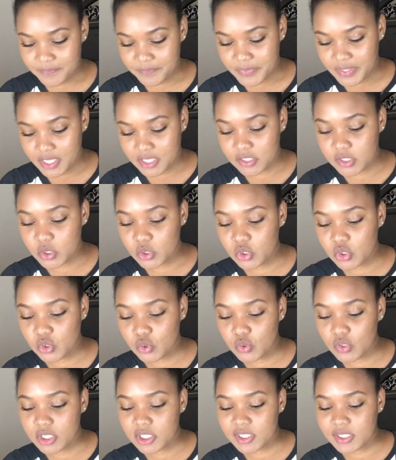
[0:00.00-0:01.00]
que es un
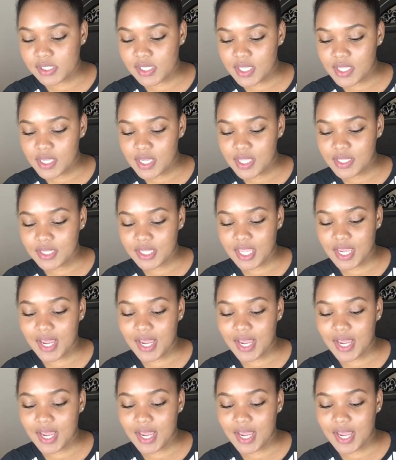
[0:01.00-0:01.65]
dulce de